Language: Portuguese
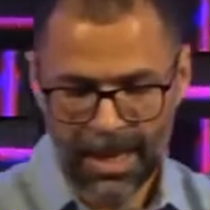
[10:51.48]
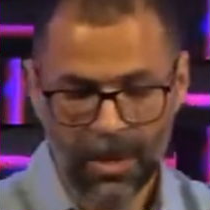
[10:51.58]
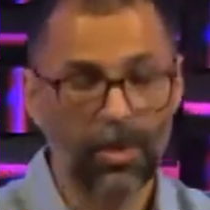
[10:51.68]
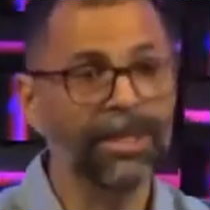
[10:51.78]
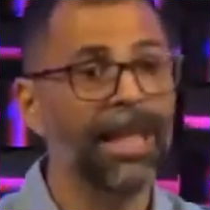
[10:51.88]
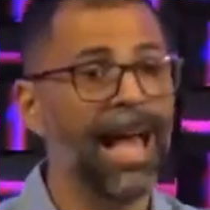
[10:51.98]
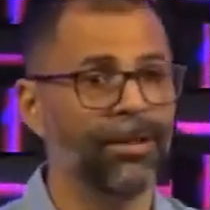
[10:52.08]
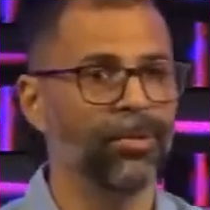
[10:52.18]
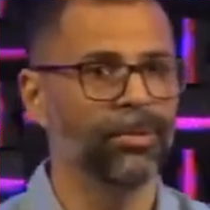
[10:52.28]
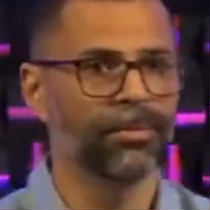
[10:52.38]

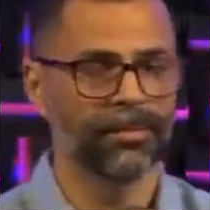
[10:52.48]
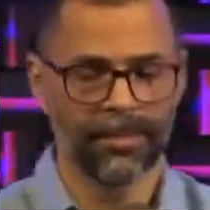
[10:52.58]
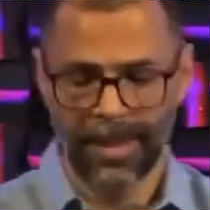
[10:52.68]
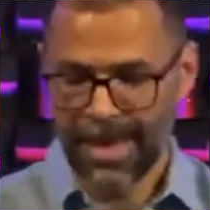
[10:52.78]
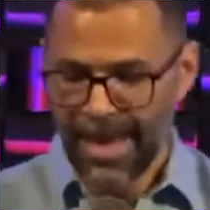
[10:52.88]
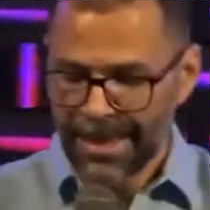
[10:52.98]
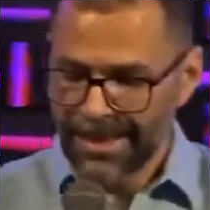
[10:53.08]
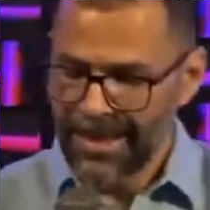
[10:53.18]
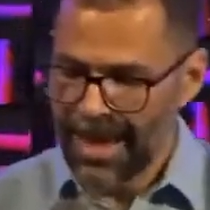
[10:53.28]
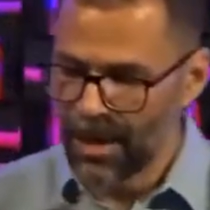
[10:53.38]
Cuidado,
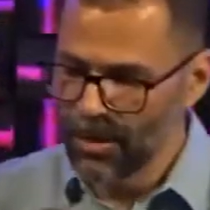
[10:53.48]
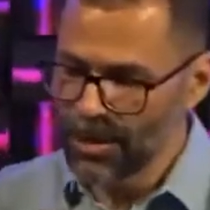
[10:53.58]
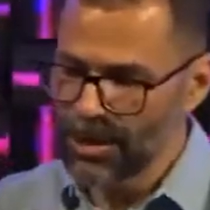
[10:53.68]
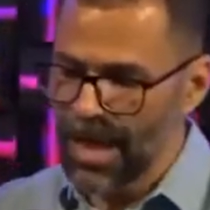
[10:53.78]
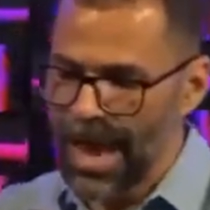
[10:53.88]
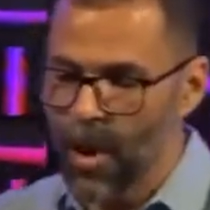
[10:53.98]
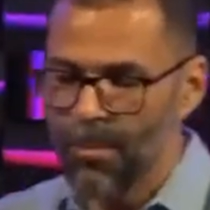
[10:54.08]
Deus é o